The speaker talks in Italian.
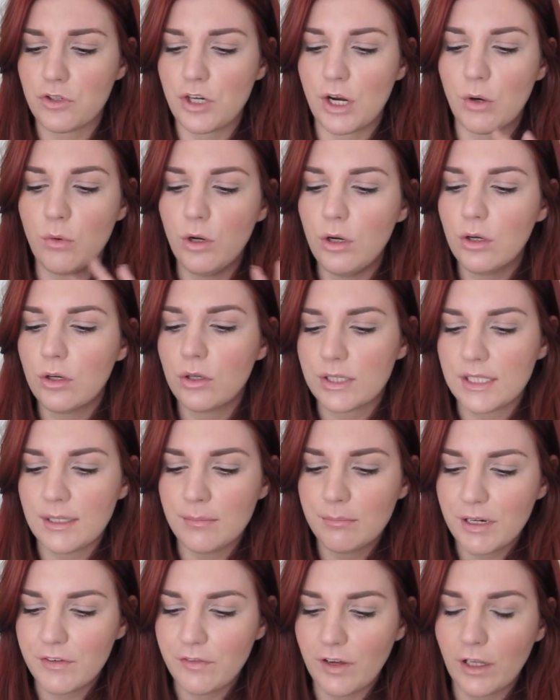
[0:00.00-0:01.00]
cioè quello che ho
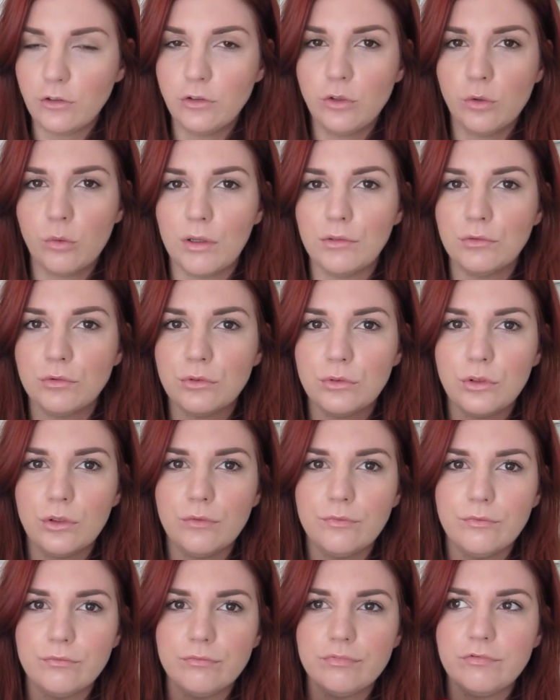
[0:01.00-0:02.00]
sempre fatto quando
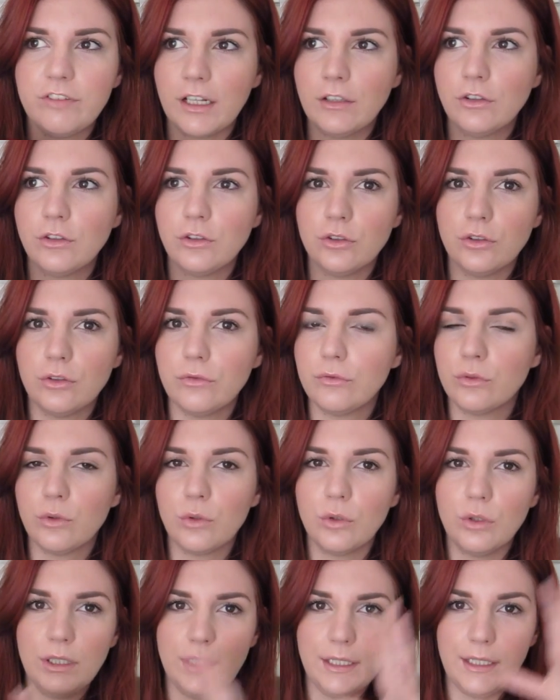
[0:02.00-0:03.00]
ho fatto
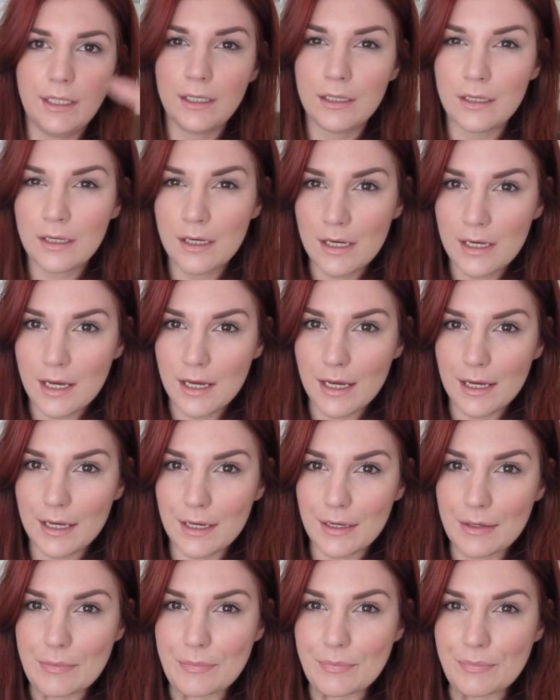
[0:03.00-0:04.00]
voli,
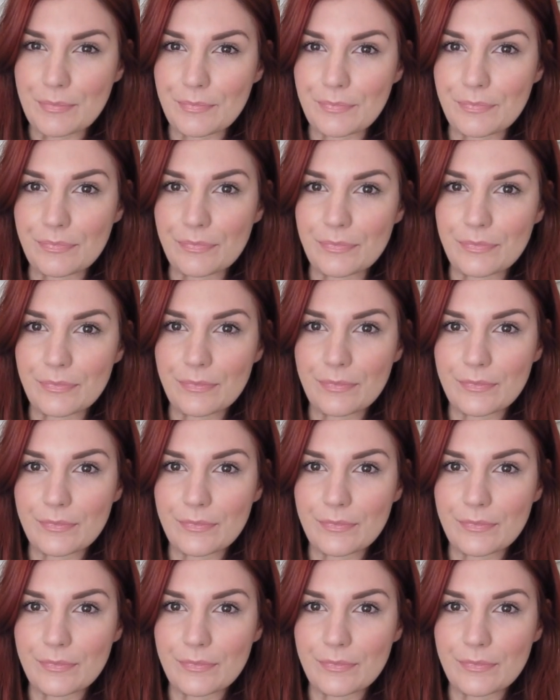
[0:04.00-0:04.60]
ehm,